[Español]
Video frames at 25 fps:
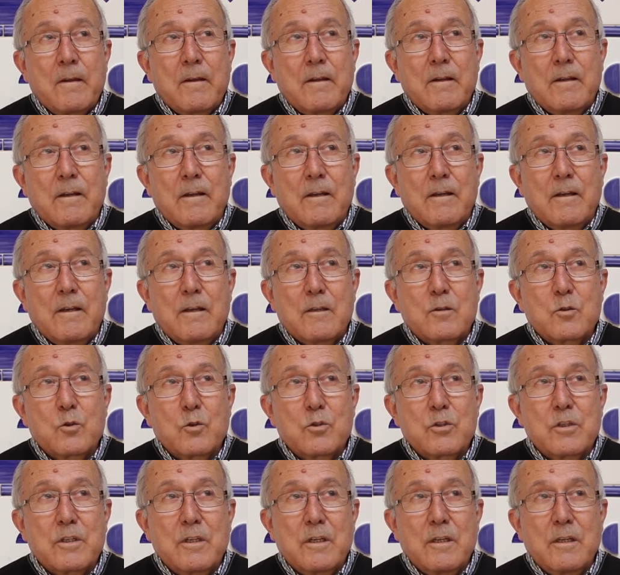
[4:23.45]
eh,
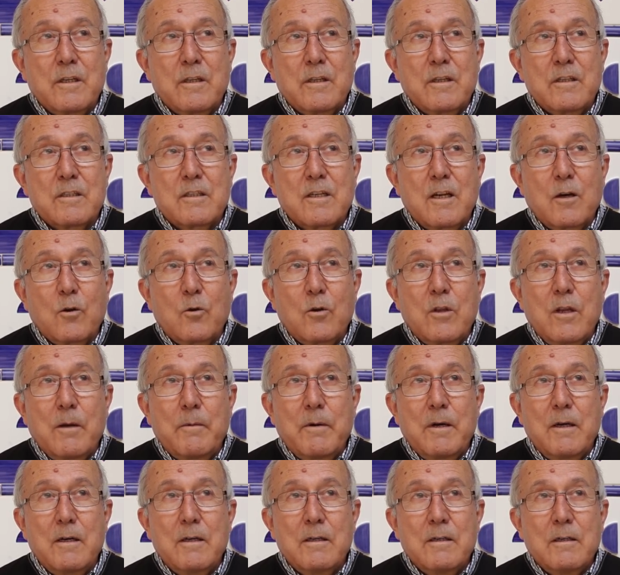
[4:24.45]
eso se
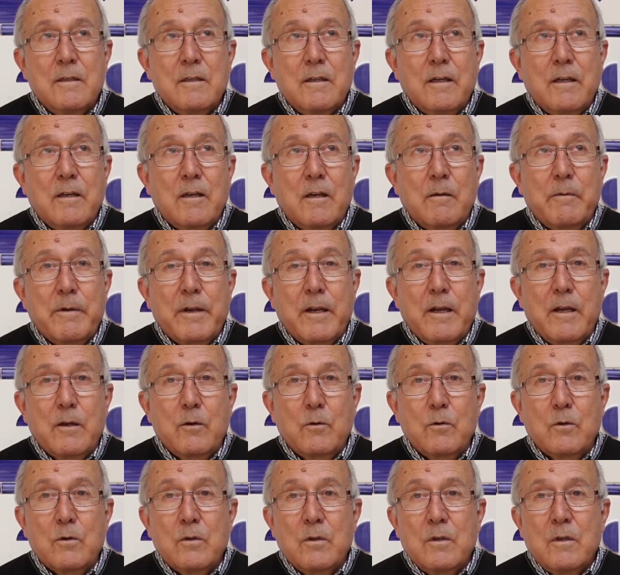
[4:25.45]
desarrollaba en el
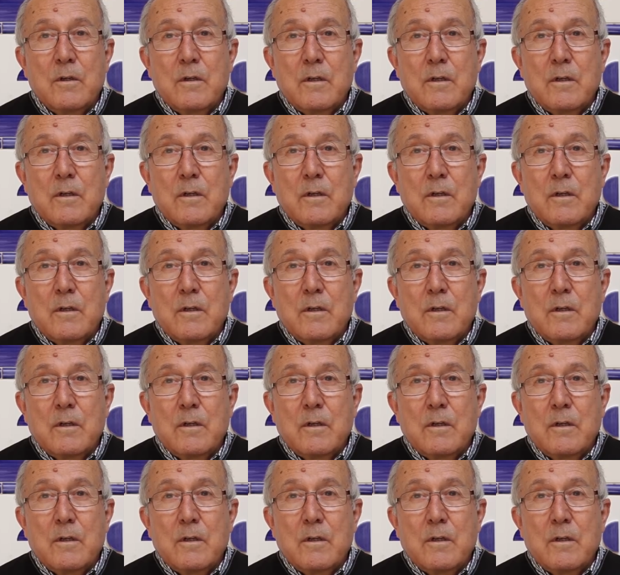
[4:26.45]
verano.